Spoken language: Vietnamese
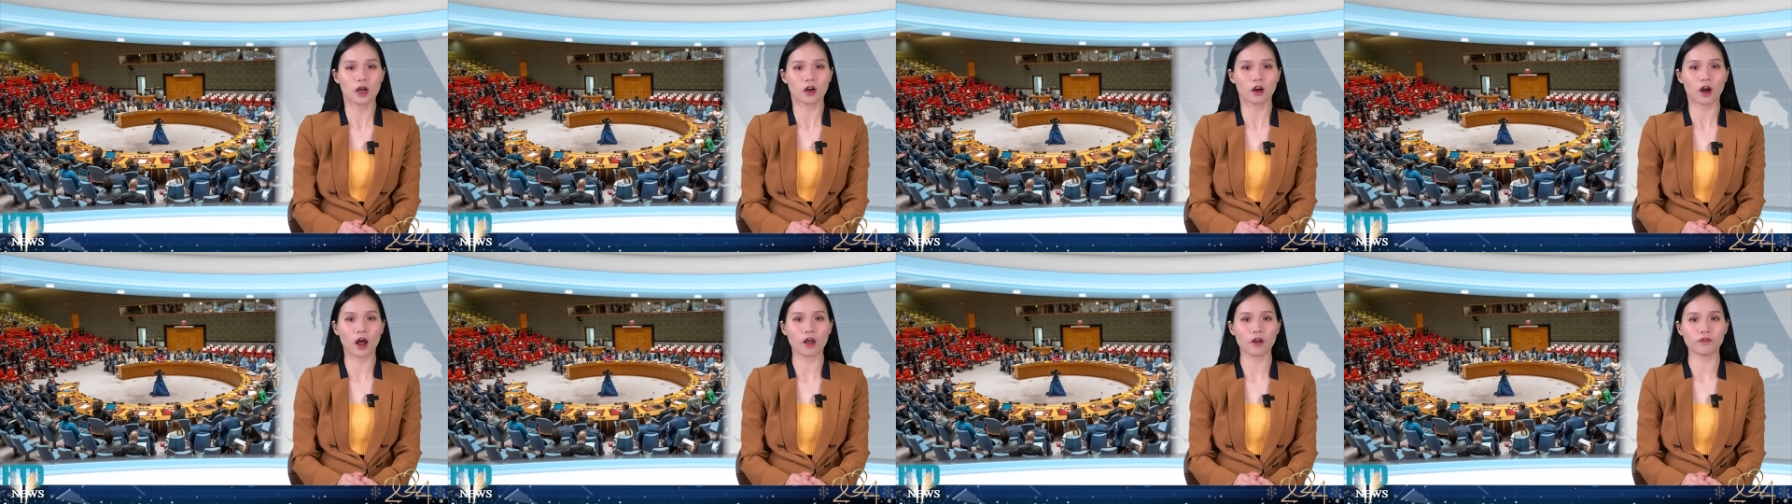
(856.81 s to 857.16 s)

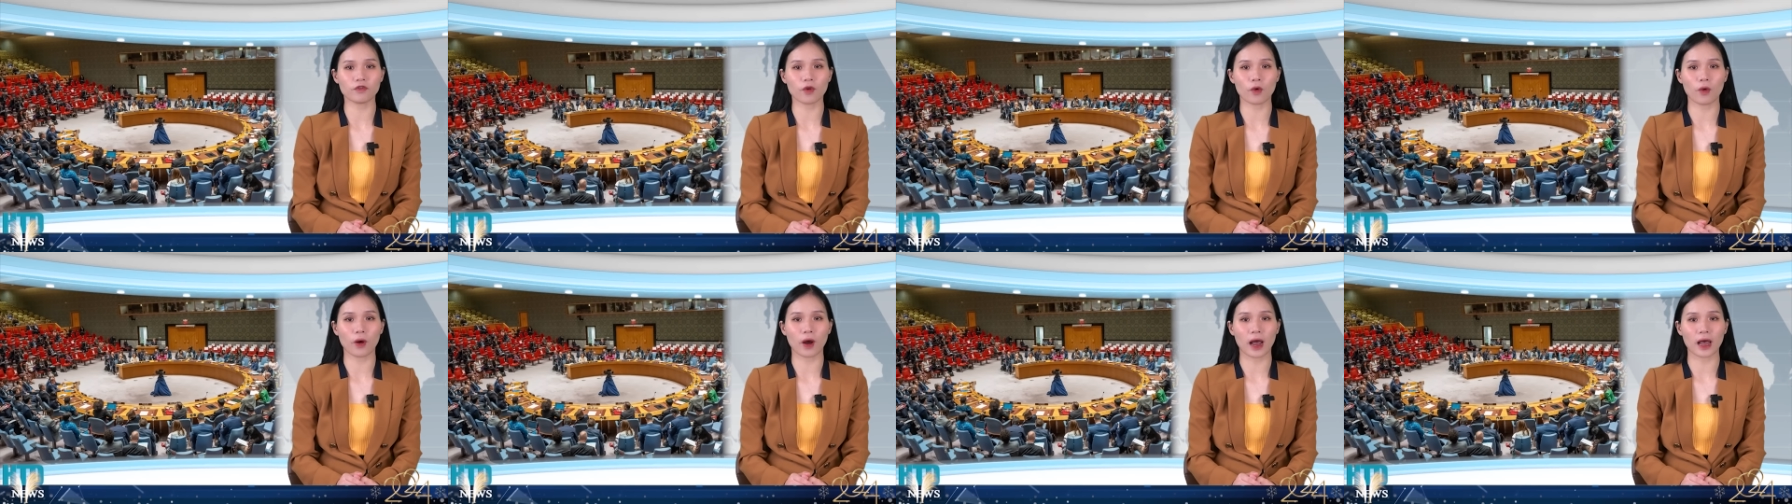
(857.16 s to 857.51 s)
gọi
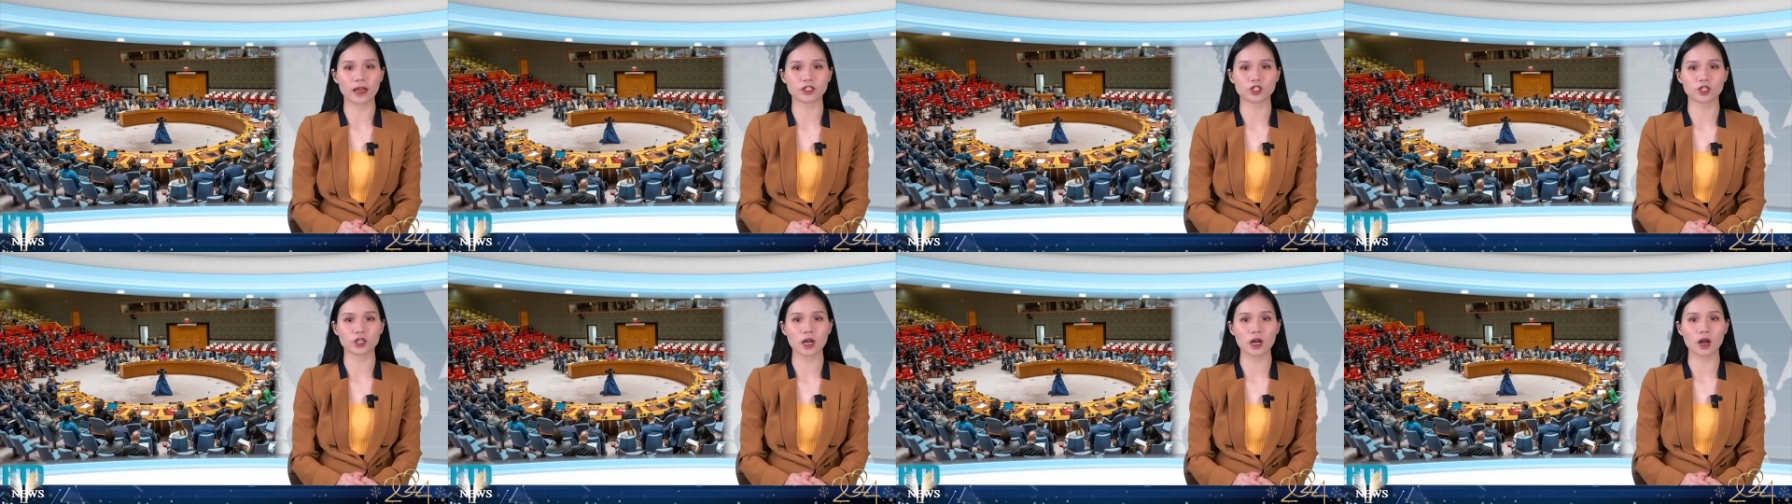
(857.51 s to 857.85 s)
vụ
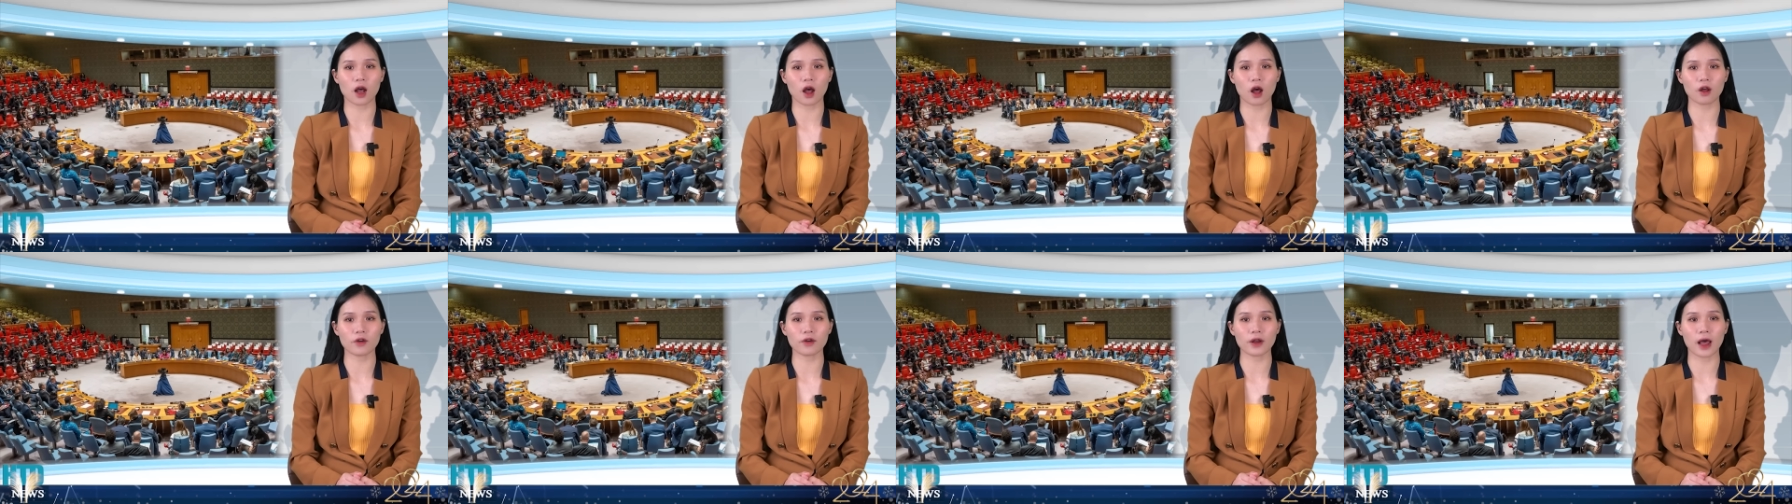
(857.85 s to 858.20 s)
khải sát
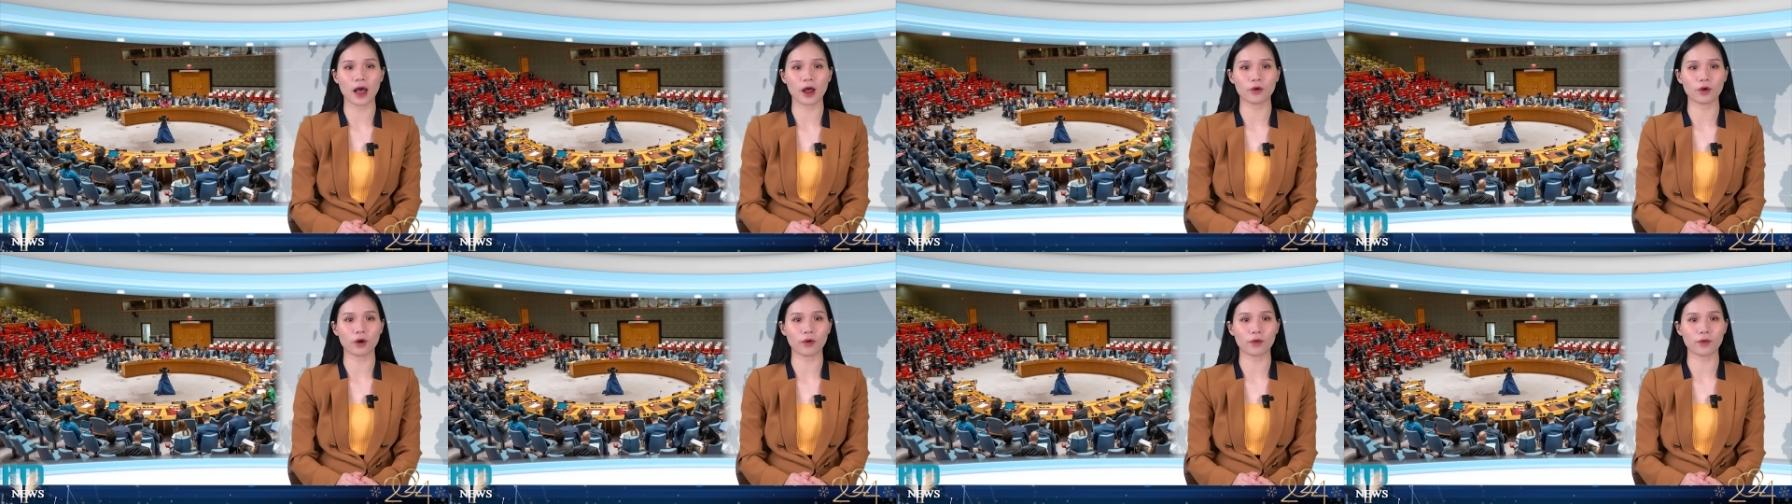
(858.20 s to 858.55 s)

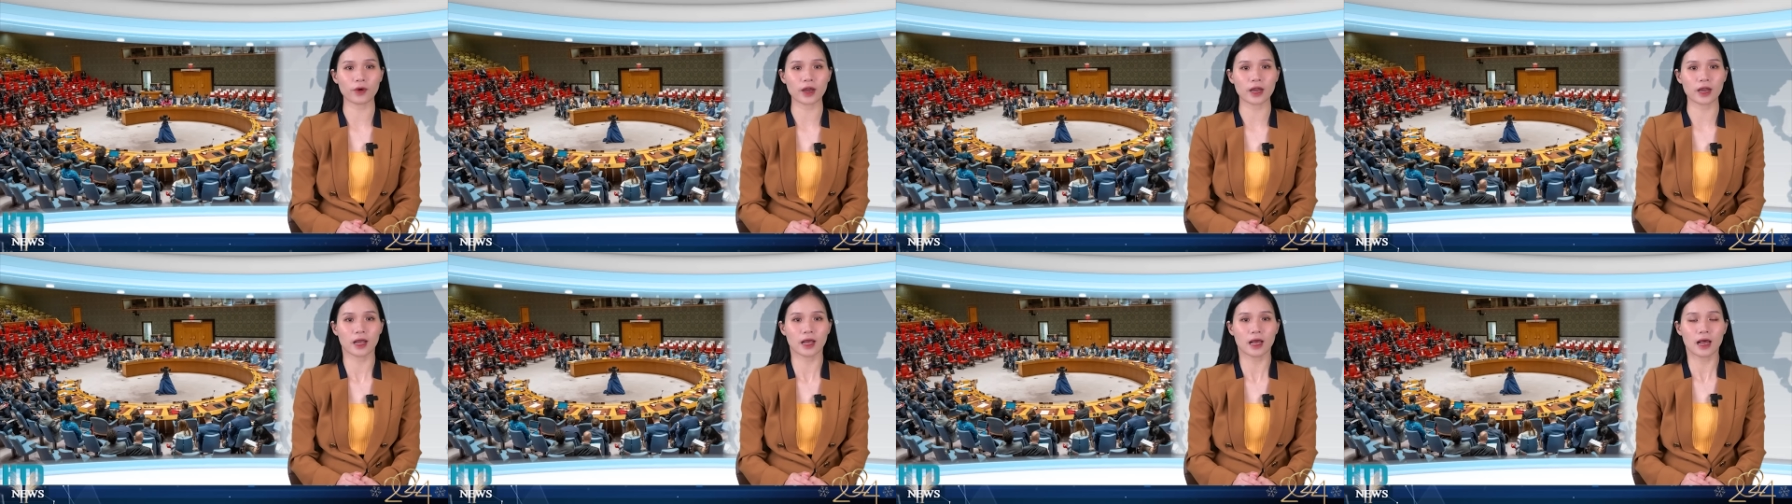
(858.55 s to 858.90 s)

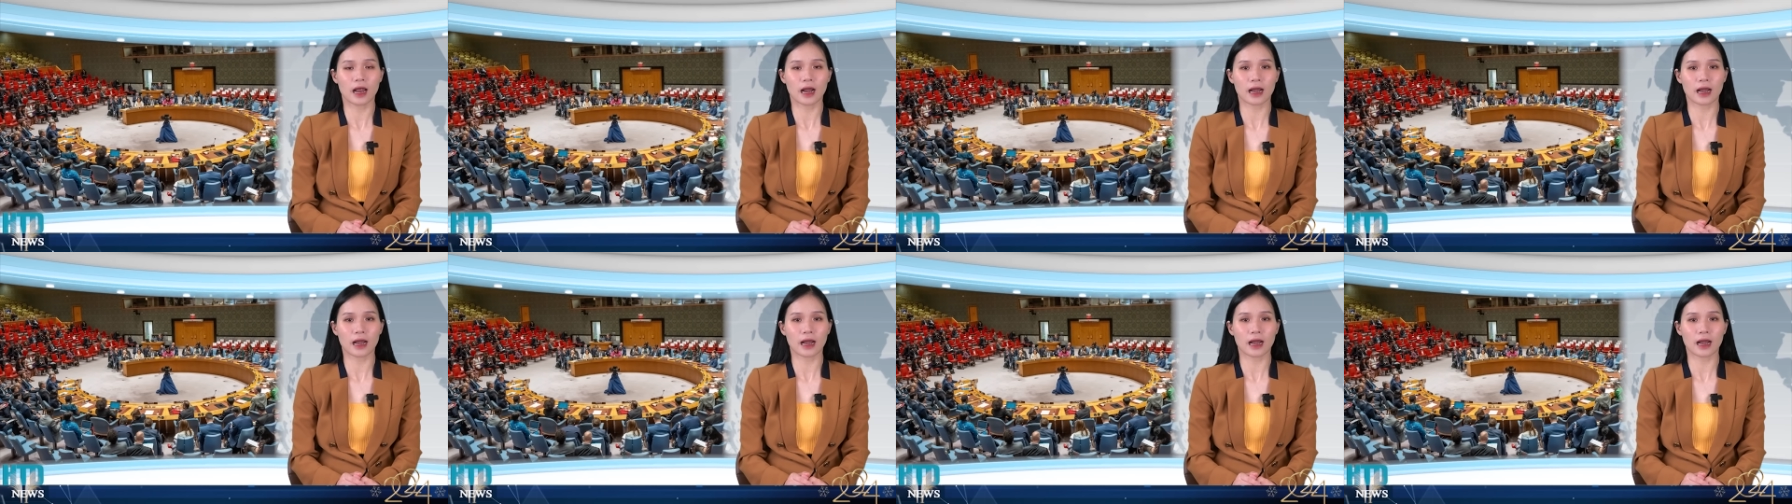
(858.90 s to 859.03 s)
Al-Aruri